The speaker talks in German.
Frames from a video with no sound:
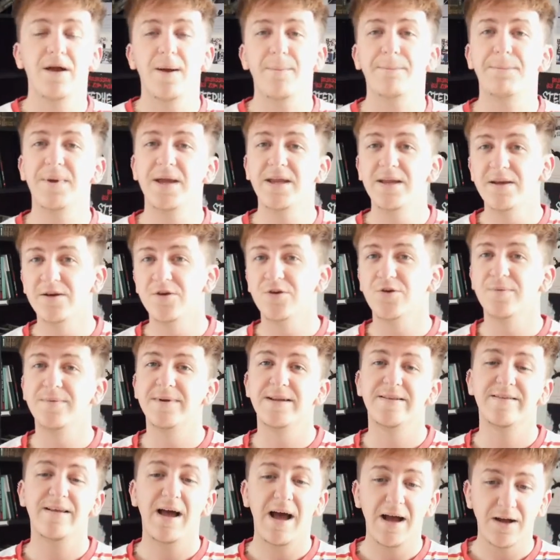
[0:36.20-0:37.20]
Bei ihr kommt
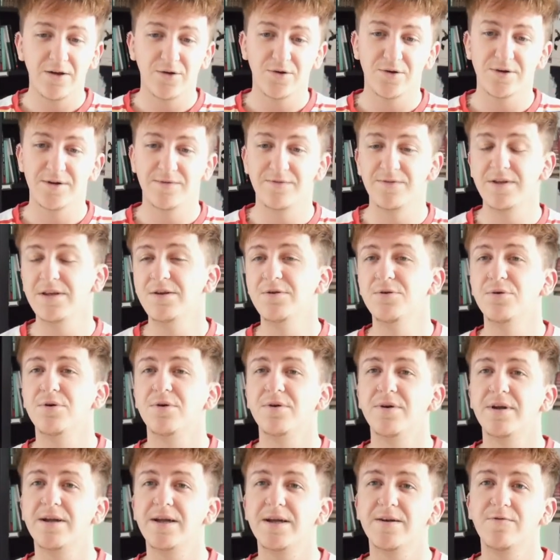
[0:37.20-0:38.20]
jetzt auch gerade ein Video
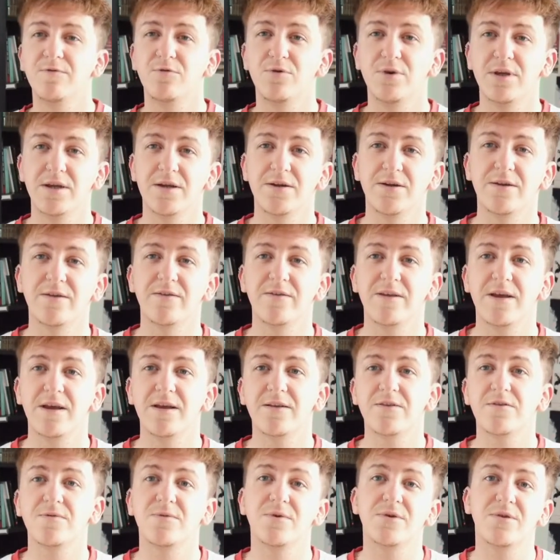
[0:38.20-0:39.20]
online, wo ihr dann
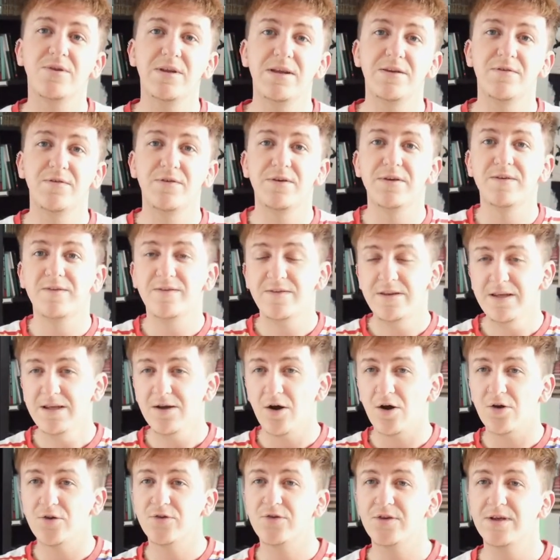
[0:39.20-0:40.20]
seht, was ich für sie
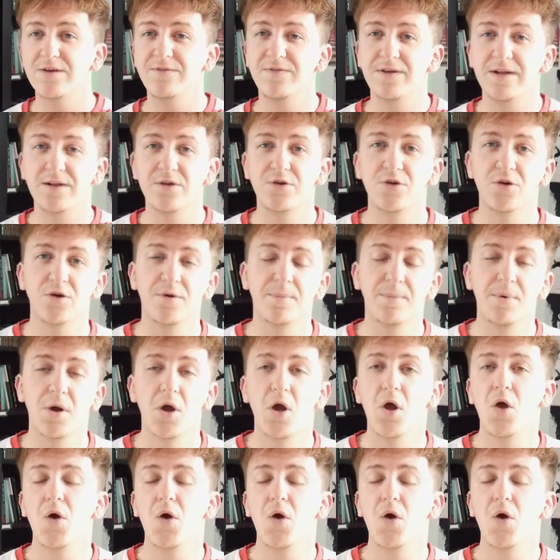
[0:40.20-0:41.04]
ausgewählt habe.